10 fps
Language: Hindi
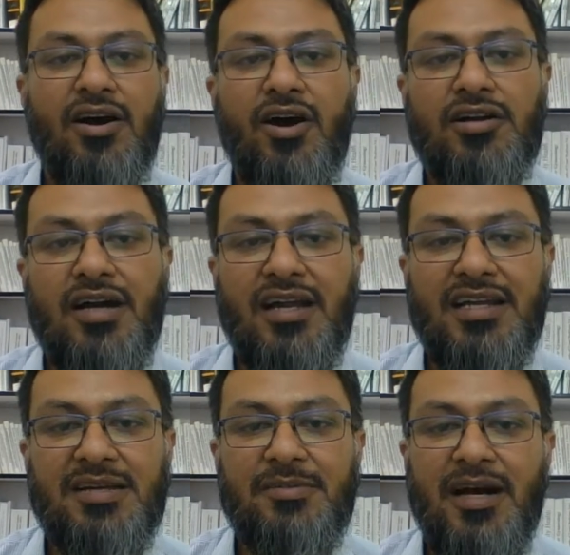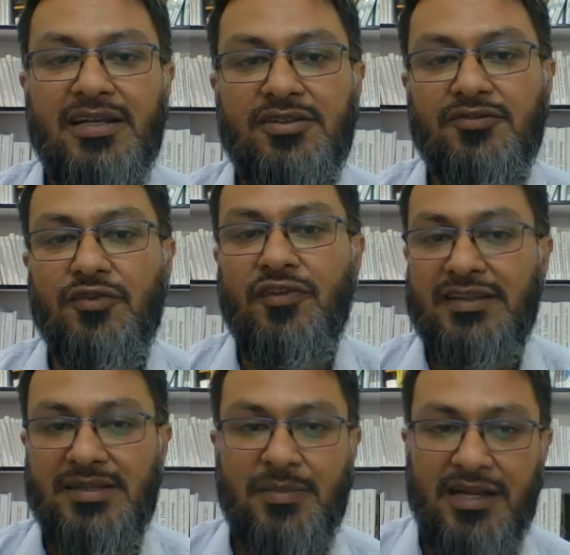और खाने के बाद वो
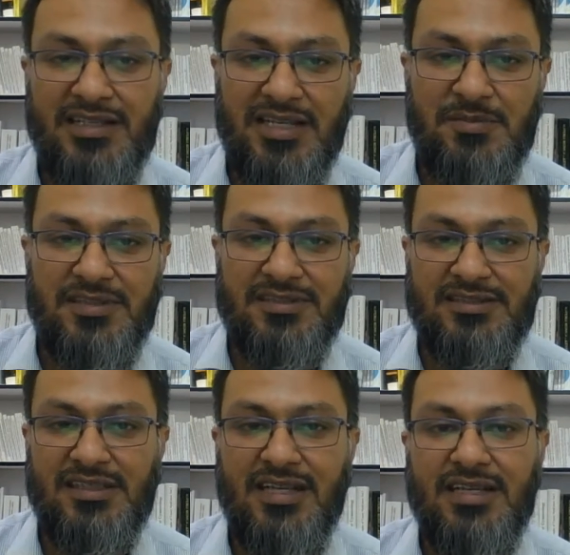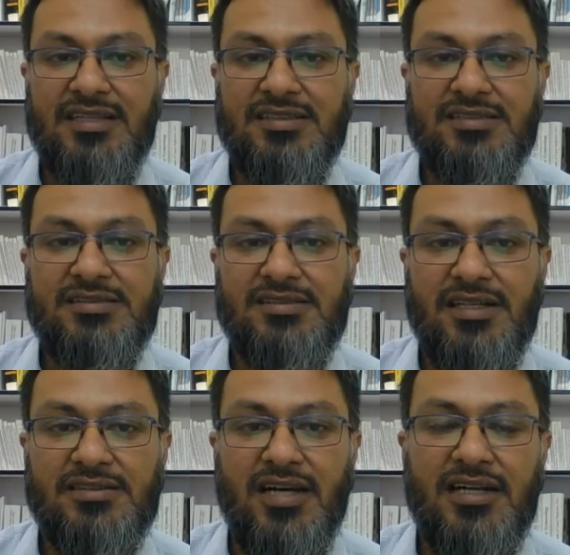वैसे पानी नहीं पी सकता था लेकिन इस
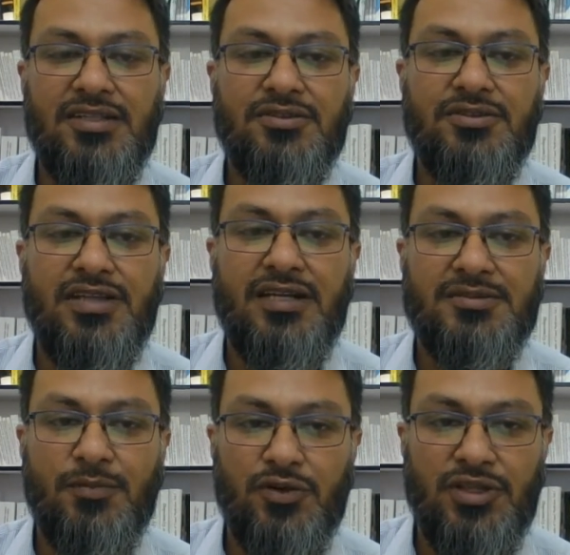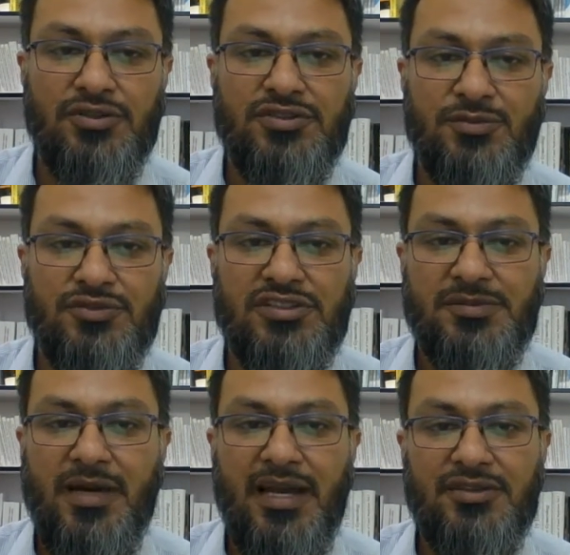झाड़ी को या इस पौधे को जब उसने
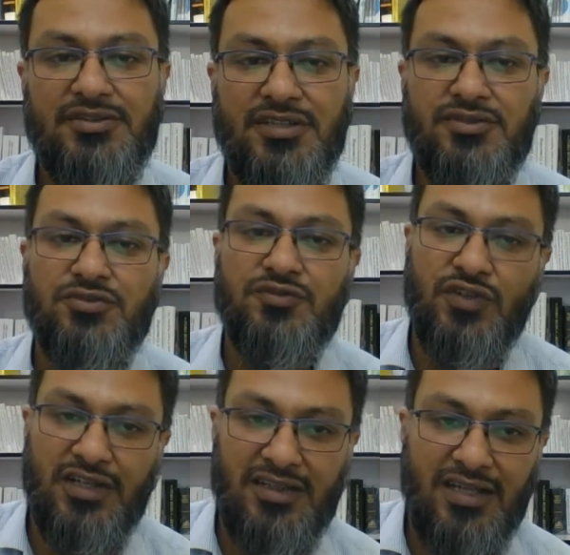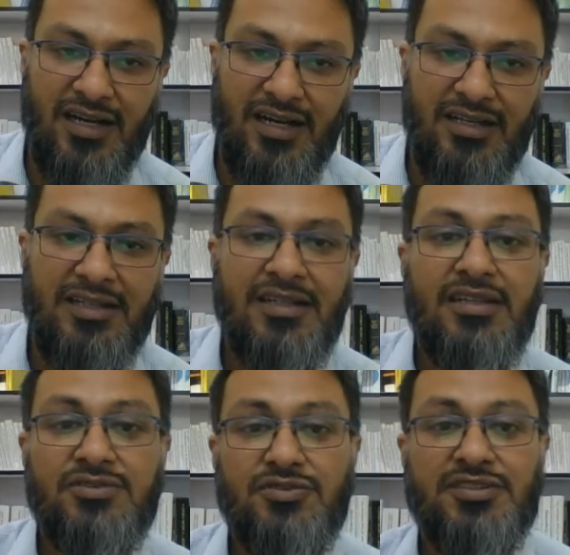चबाया तो इसका जूस वो निकलता रहा
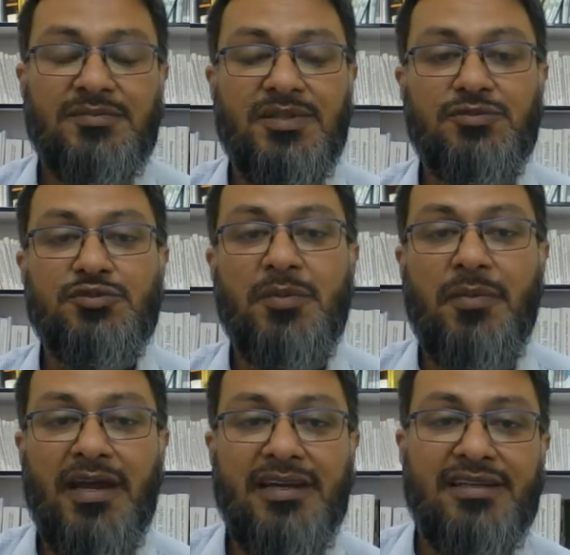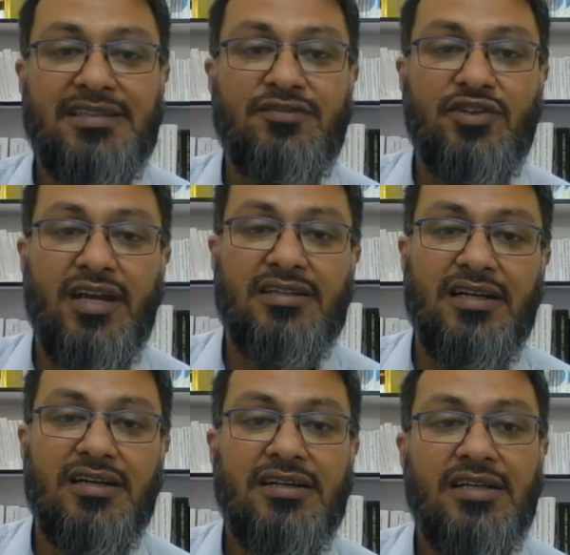जो सिम्टम्स उसमें पाए गए थे वो क्या
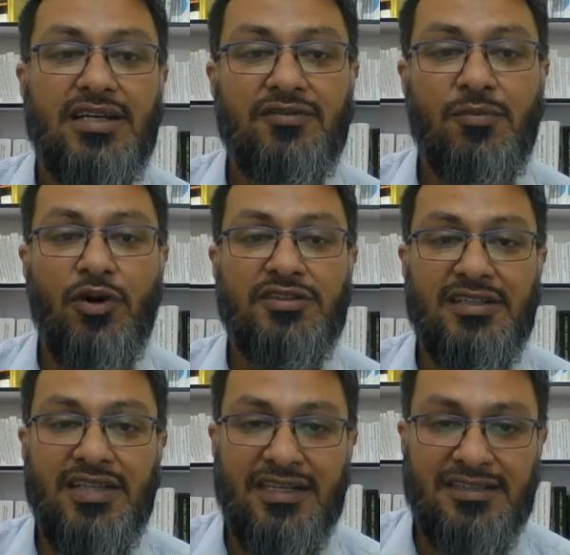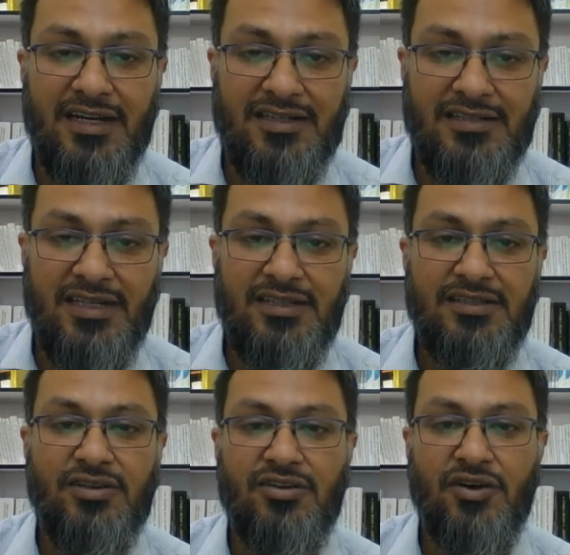था कि वो बहुत ज़्यादा एक्साइटेड था
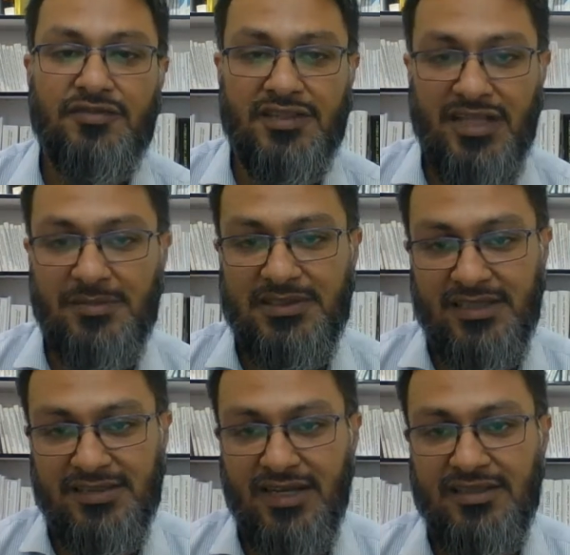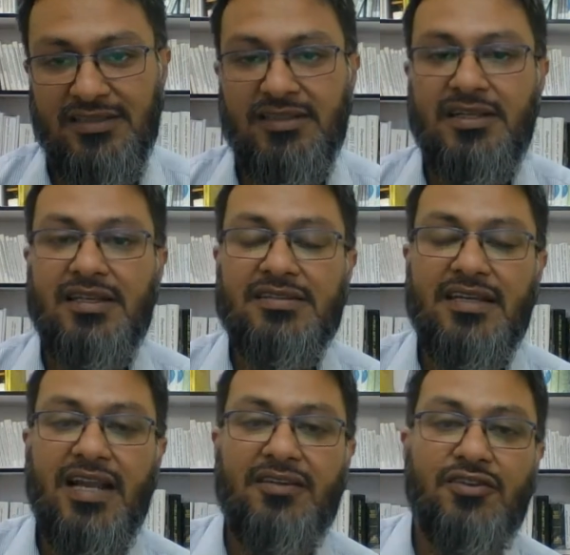खौफजदा भी था साथ
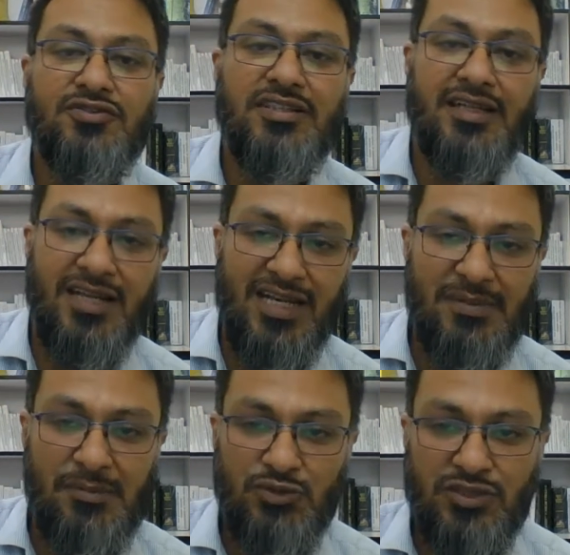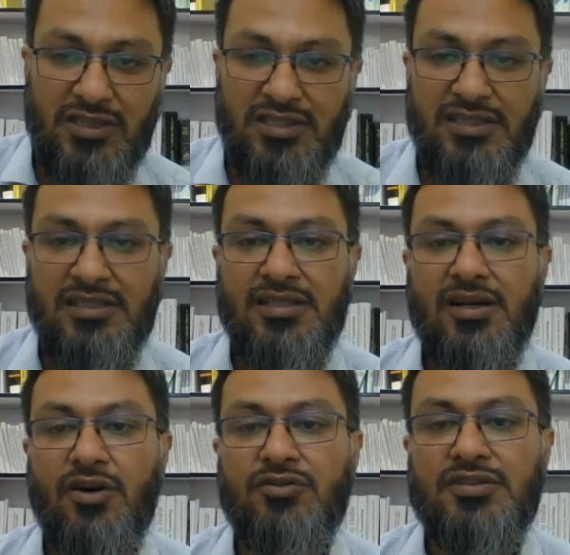इसके अलावा उसे निकलने में मुश्किल थी
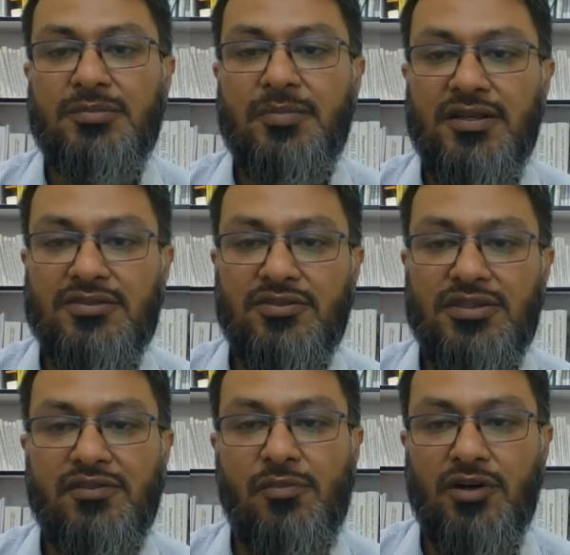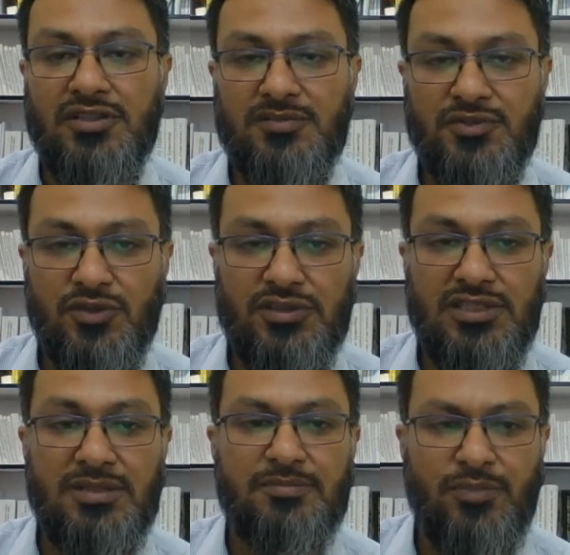और उसकी पल्स जो थी वो बहुत कमज़ोर
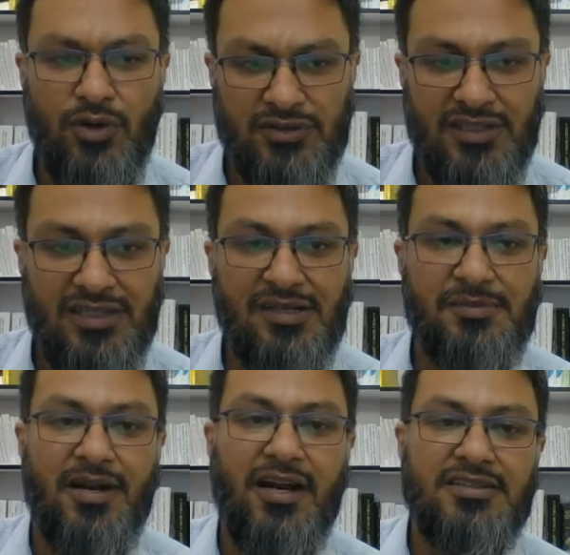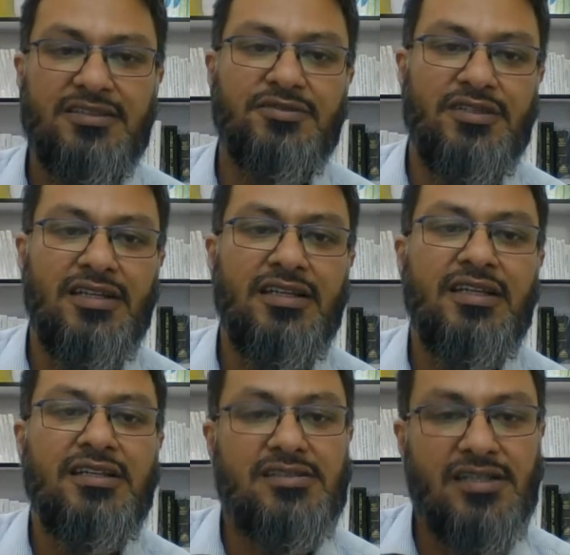थी बहुत ज़्यादा घबराहट थी उसे
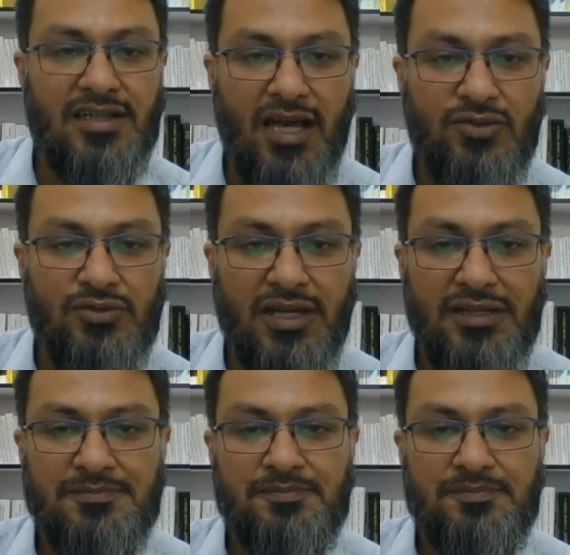झगड़ालू था